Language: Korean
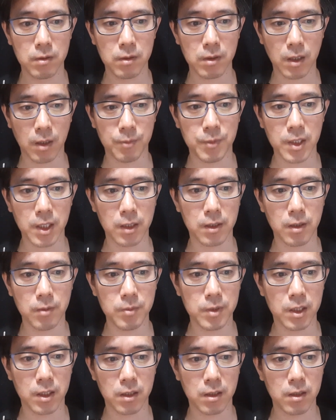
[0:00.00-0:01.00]
감당이 안
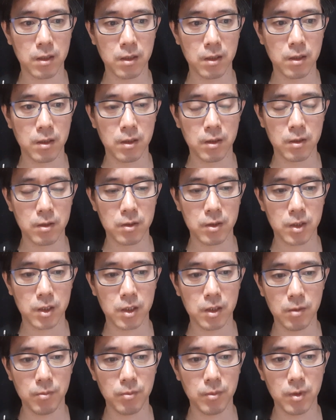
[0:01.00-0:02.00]
됩니다.
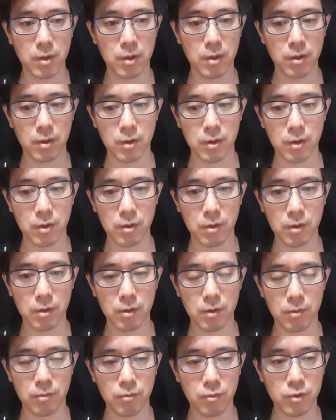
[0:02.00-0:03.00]
지금 뭐
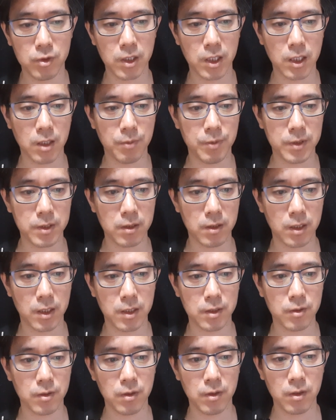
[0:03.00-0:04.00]
무리하게 빚을
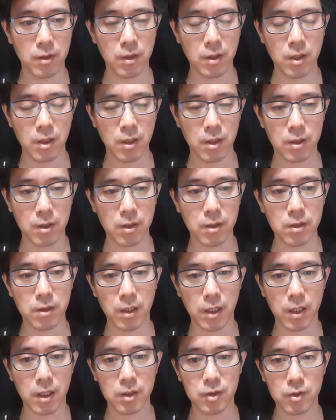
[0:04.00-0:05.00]
내서
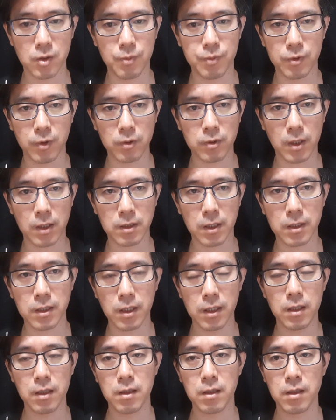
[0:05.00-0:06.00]
연끌해가지고 부동산을
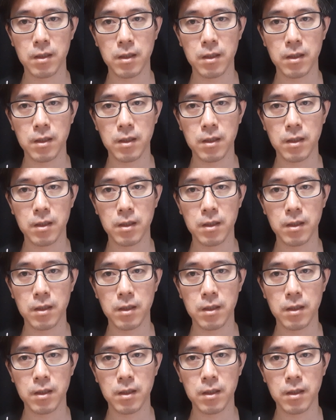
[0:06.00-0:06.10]
산다?